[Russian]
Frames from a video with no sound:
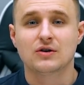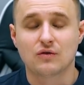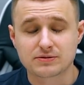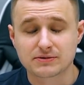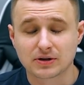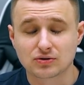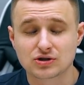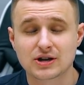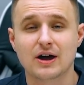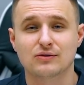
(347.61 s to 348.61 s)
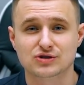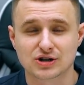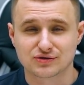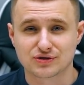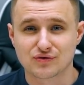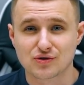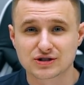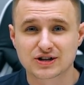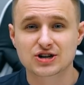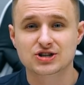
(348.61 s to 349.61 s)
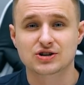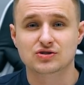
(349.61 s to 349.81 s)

В общем-то, друзья, участвуйте в розыгрыше,